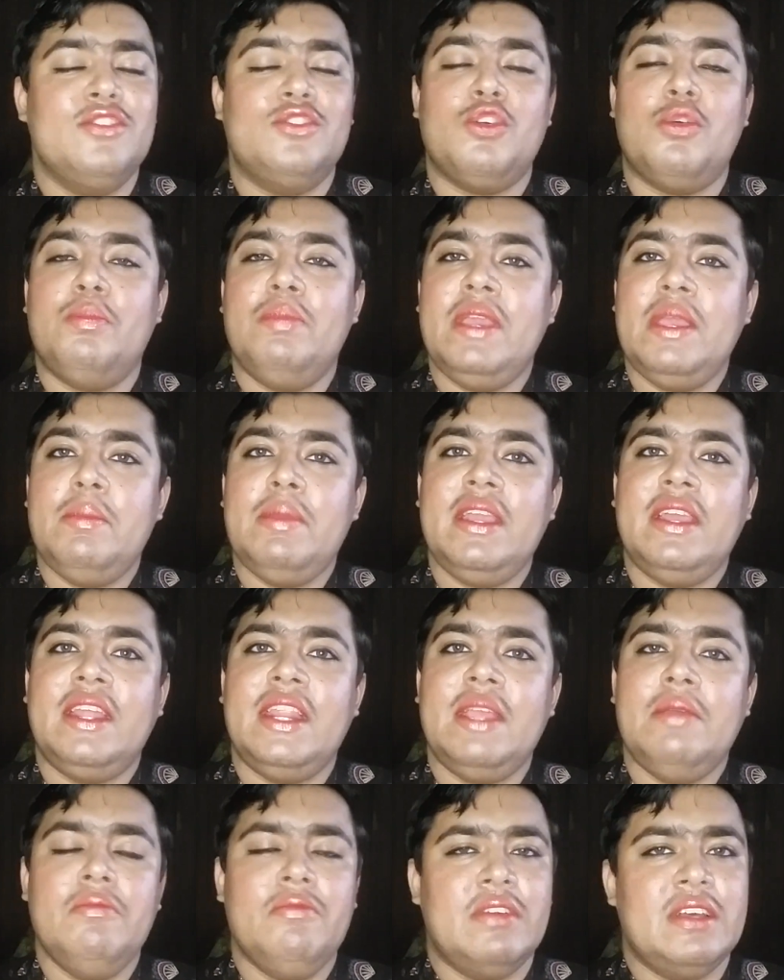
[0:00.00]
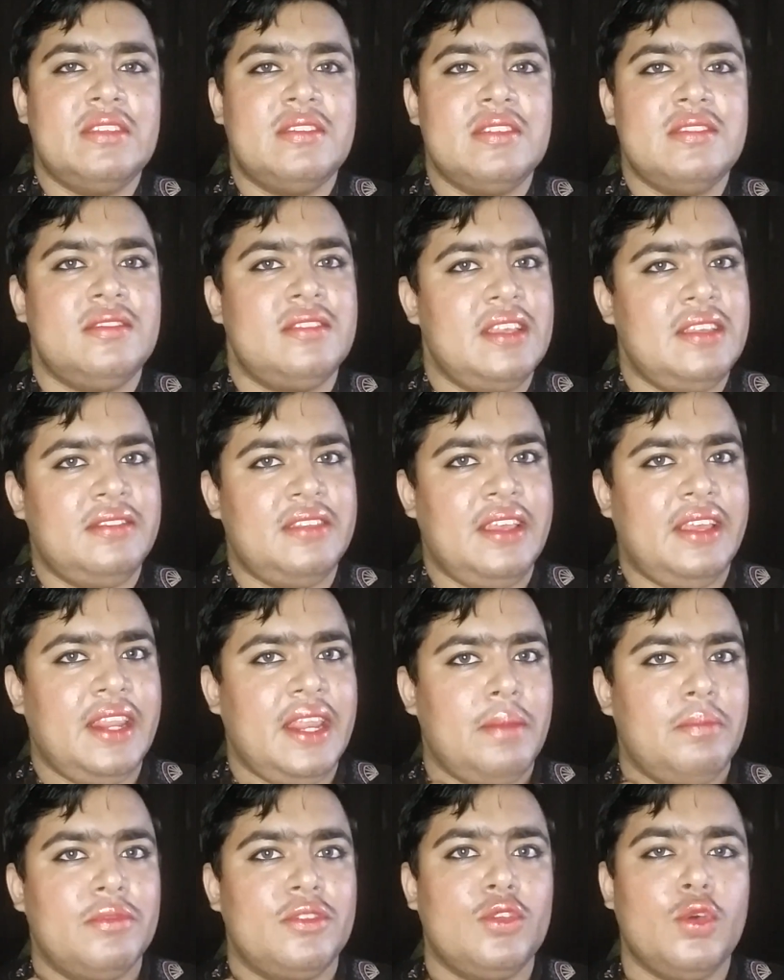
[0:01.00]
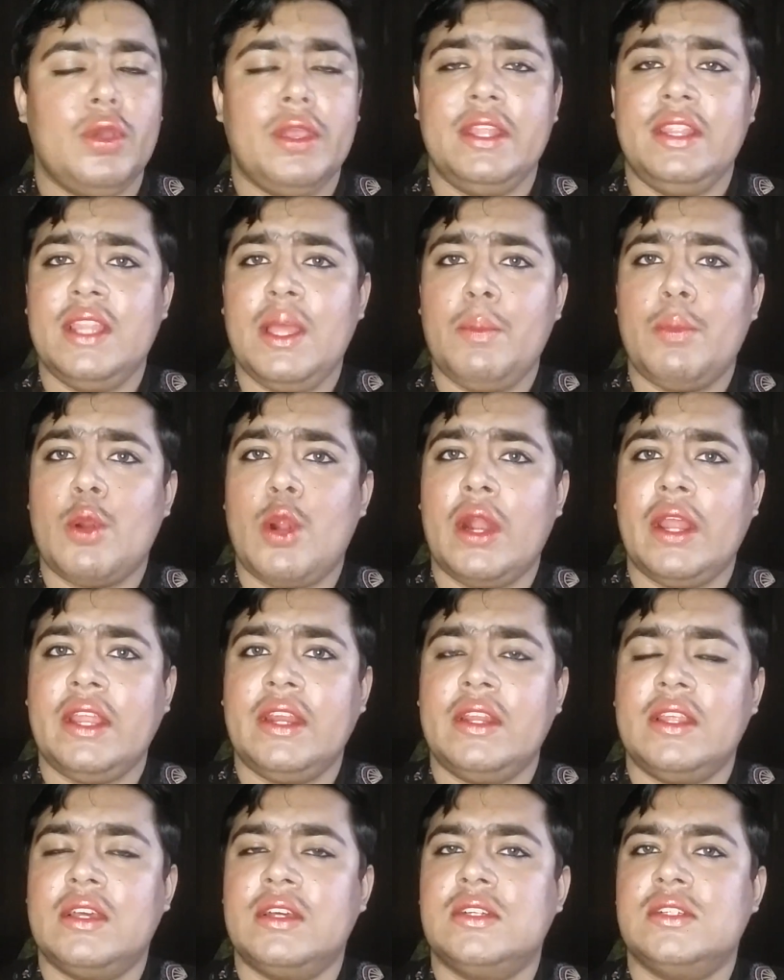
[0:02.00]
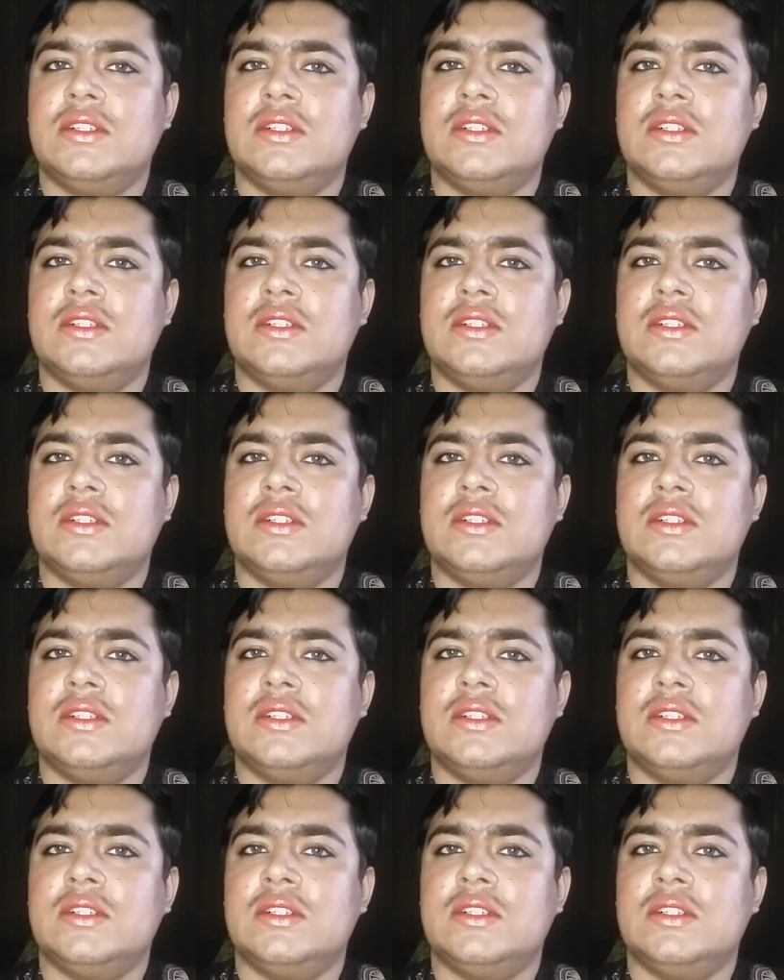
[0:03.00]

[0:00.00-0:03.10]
ஸோ பிபி க்ரீம் வெர்சஸ் சிசி க்ரீம் ஸோ இந்த ப்ராடக்ட்